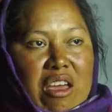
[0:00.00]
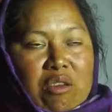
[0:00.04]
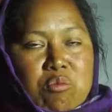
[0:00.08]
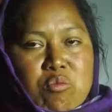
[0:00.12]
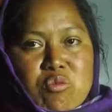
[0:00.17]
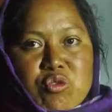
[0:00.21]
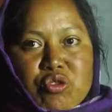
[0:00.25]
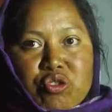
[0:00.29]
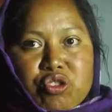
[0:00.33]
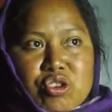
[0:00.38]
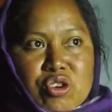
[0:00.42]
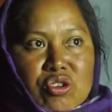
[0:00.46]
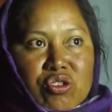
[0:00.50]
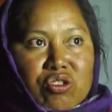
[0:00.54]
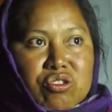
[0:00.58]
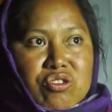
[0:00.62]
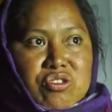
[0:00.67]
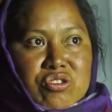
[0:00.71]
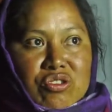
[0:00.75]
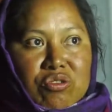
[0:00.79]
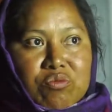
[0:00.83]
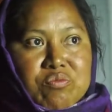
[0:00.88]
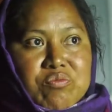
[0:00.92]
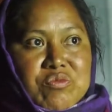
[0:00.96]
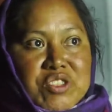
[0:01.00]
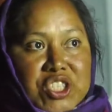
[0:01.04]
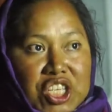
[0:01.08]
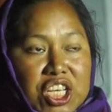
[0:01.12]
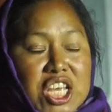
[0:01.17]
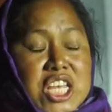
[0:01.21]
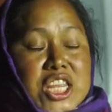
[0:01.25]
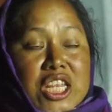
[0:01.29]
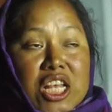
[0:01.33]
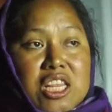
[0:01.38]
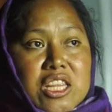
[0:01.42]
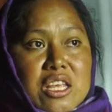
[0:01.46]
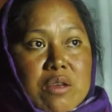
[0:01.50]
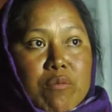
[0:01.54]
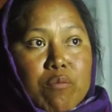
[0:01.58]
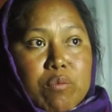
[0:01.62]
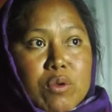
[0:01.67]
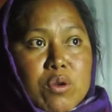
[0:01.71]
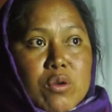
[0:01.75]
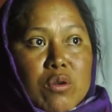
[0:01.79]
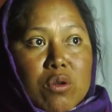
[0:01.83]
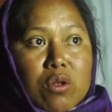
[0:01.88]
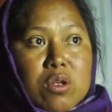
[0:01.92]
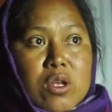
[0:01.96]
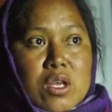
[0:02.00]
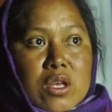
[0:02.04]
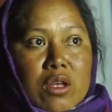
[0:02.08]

hay muchos... sí, en el templo.